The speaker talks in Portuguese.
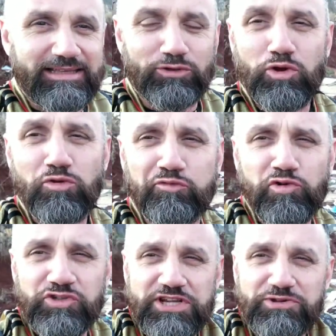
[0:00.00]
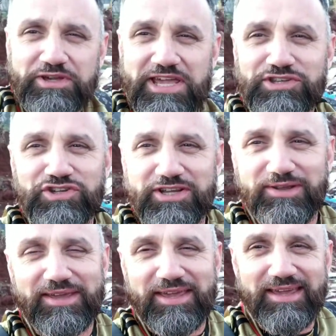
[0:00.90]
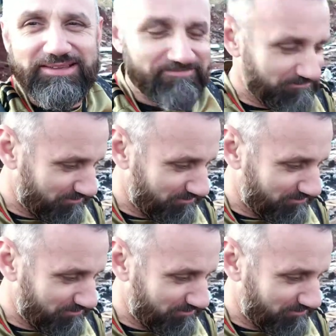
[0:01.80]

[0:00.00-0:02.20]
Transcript: eu tô no fundinho do Quintino aqui.